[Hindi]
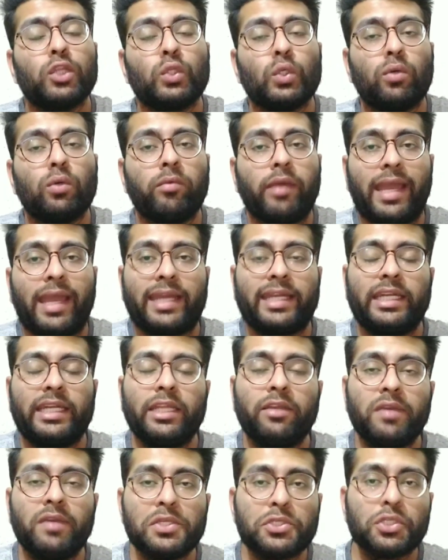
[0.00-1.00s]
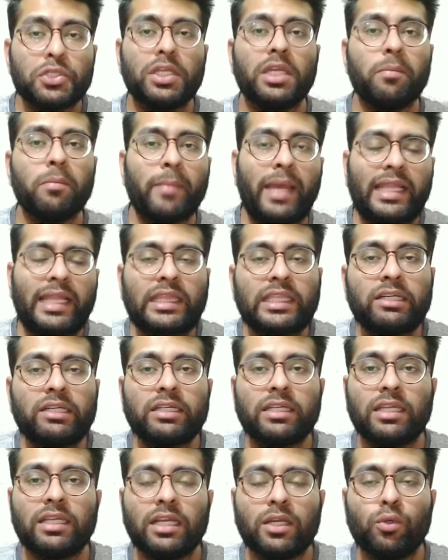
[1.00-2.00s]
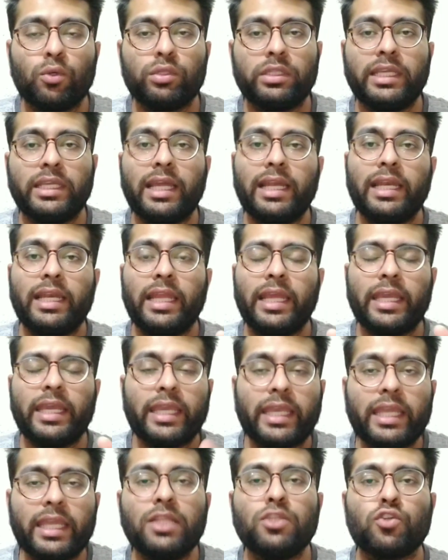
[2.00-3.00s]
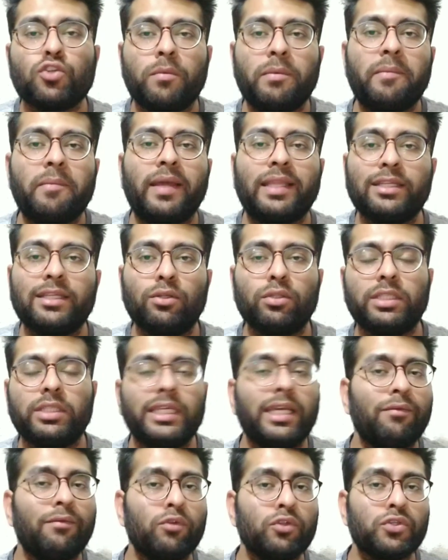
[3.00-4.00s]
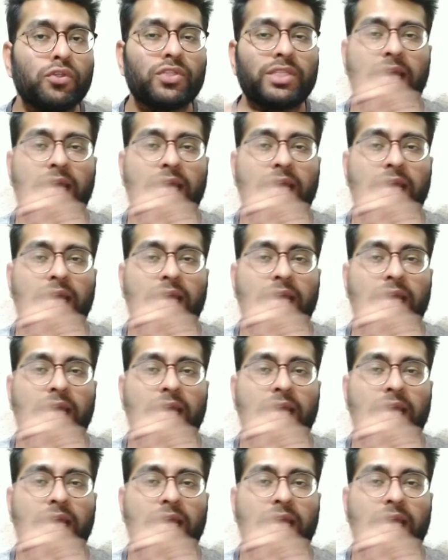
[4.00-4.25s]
तो एक्टिवेशन की मेथड अलग होती है लेकिन जो भी मेथड होती है वो जो